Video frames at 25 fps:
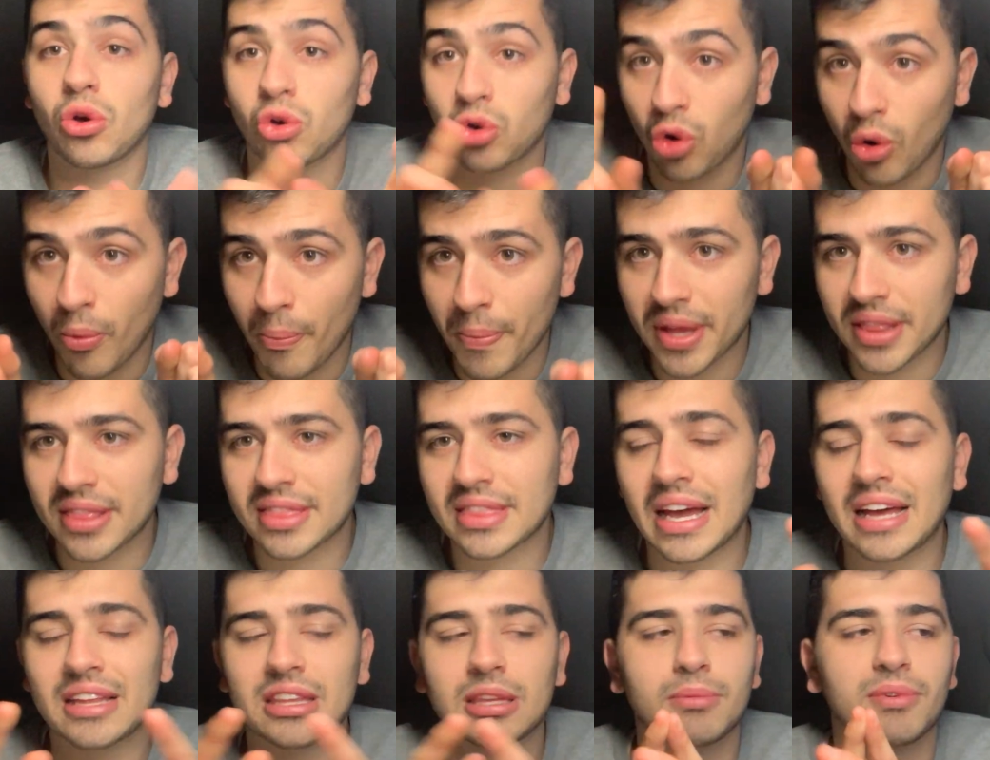
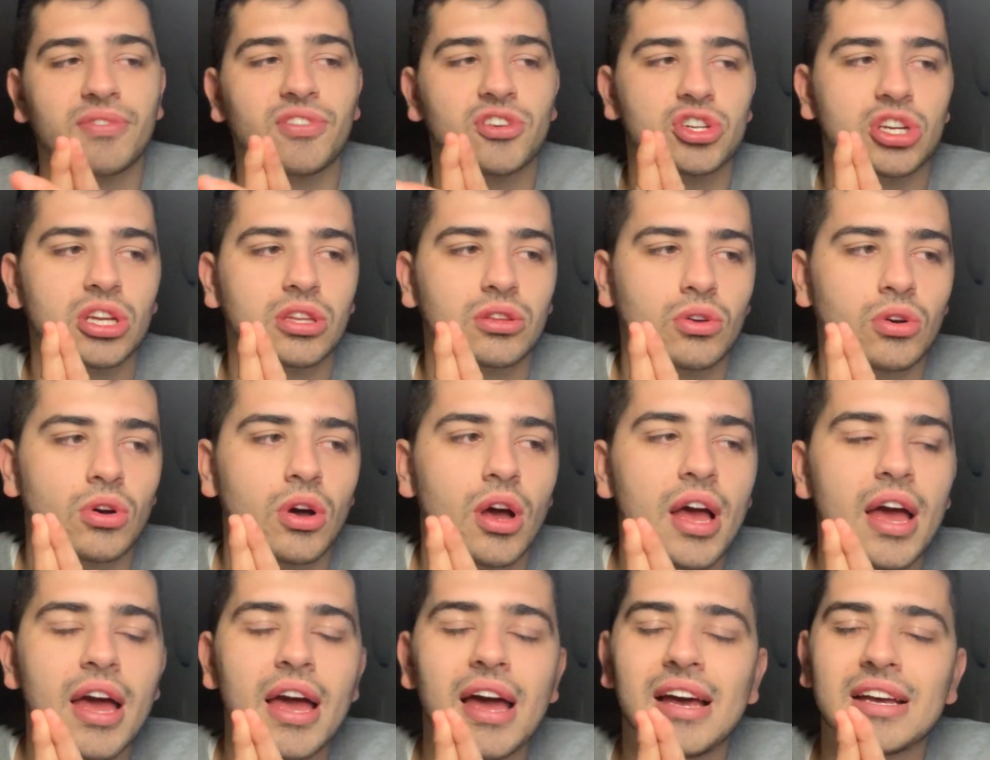Commentatemi facendo
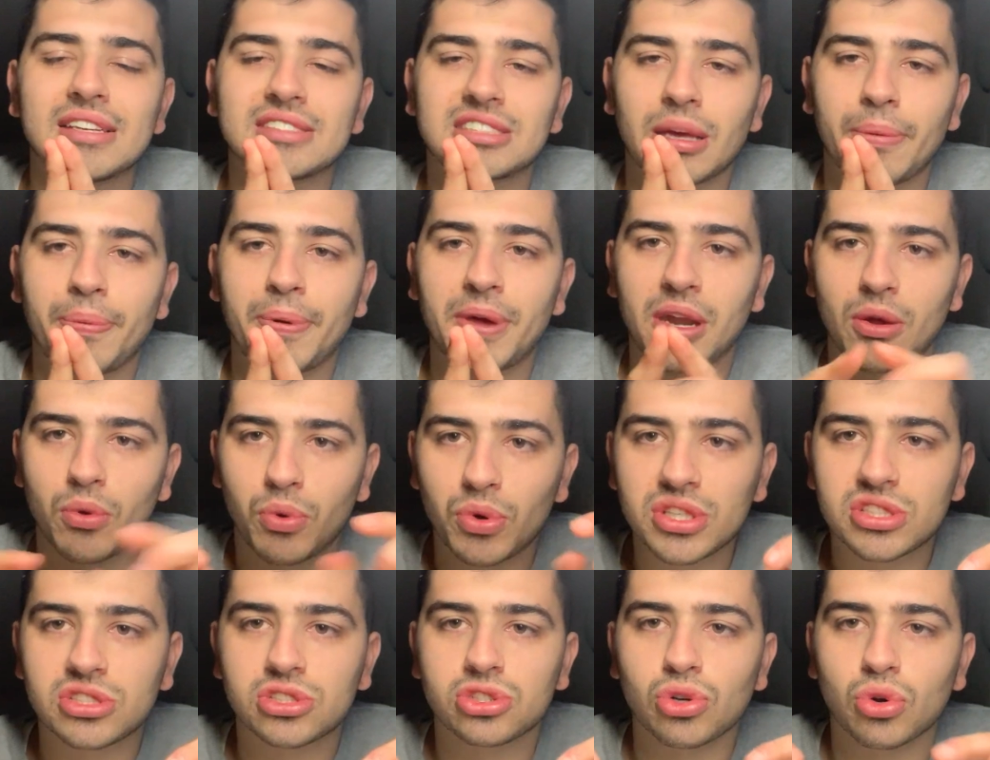sapere
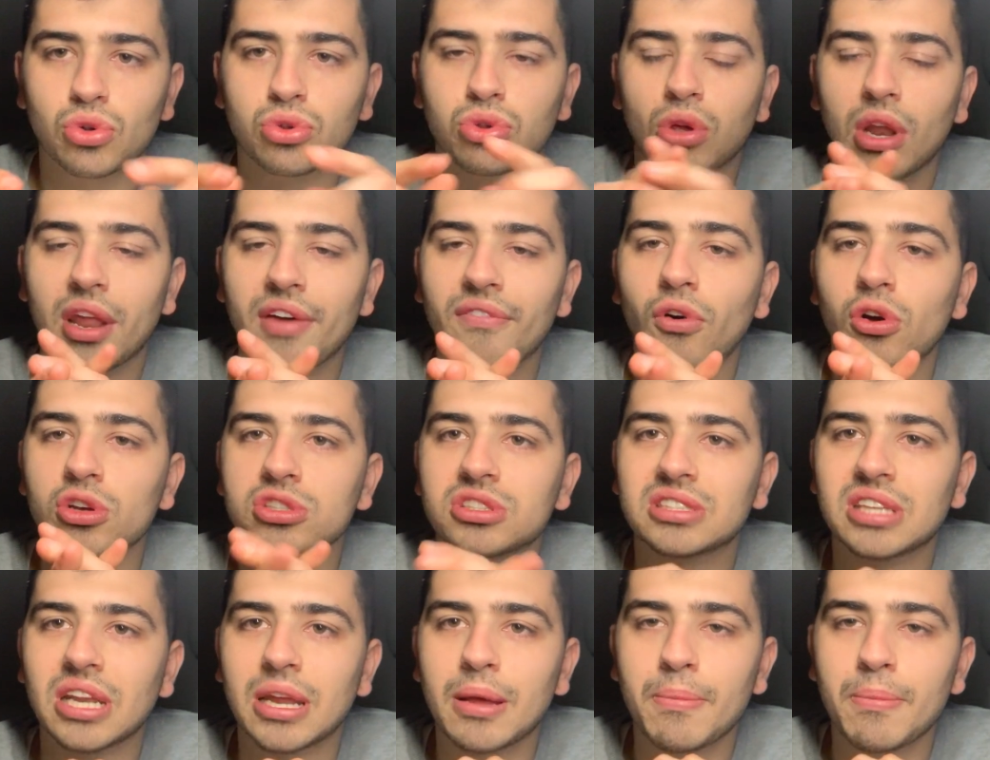qui sotto le vostre